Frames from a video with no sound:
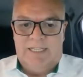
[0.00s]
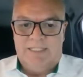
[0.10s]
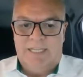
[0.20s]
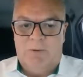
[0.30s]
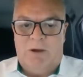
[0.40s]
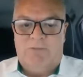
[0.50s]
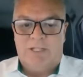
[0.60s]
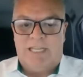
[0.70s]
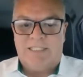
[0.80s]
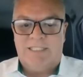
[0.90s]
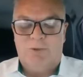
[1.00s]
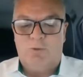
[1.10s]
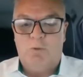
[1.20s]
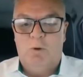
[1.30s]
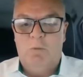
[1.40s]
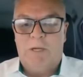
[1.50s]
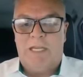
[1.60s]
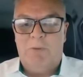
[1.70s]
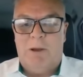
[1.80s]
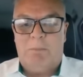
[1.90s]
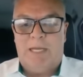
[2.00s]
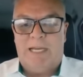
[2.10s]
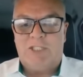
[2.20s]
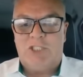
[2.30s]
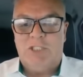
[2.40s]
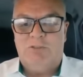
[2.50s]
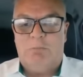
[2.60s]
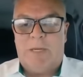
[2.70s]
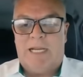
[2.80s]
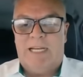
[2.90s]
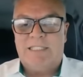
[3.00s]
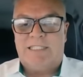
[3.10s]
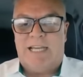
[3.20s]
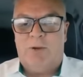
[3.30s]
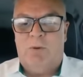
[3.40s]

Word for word: Quer dizer, uma votação turbo aqui, um aplicativo para lançar